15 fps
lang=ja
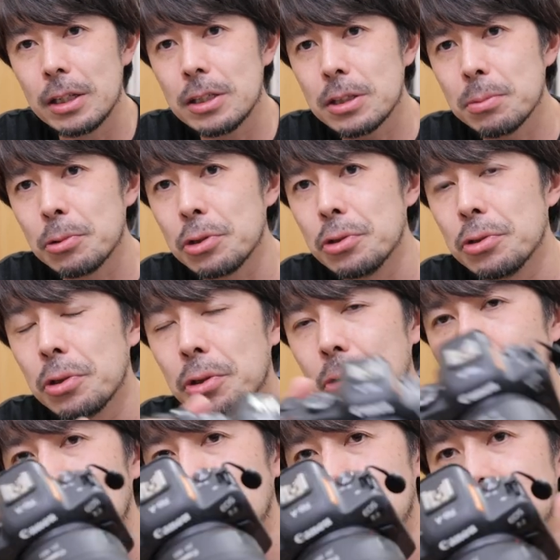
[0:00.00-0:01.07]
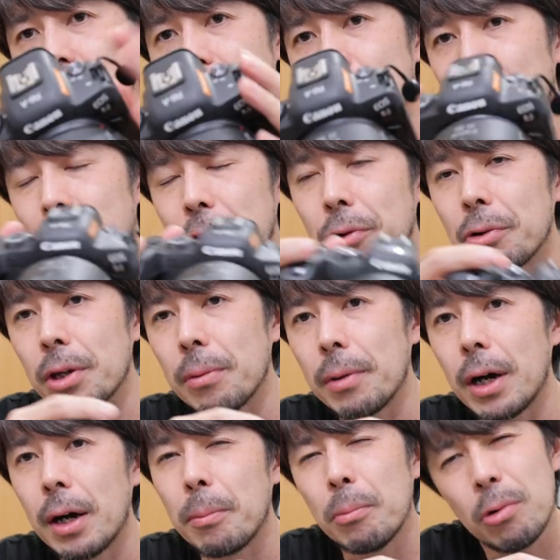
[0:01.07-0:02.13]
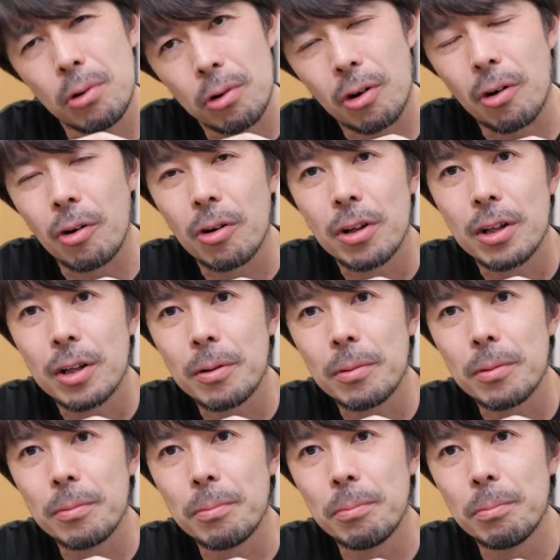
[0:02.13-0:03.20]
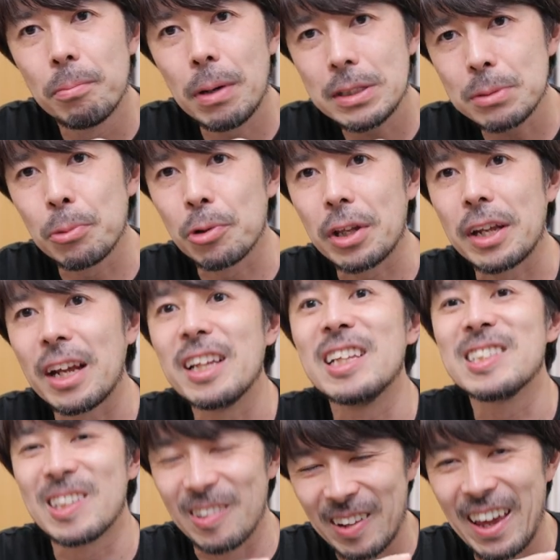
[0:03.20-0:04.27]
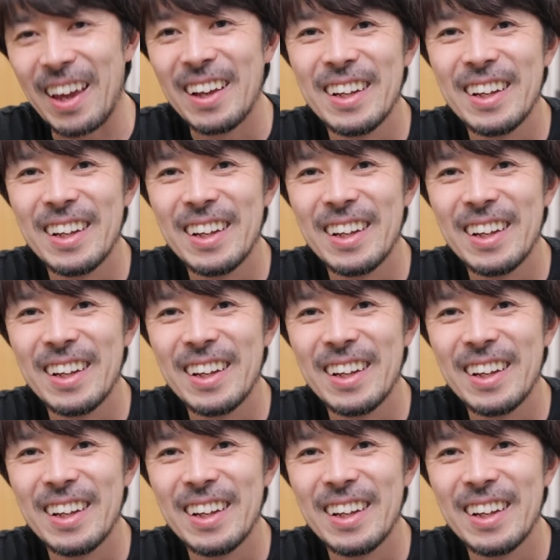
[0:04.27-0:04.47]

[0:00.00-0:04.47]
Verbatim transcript: いつも言うようにこれ1台持っておけばもう。まず問題ないですよね。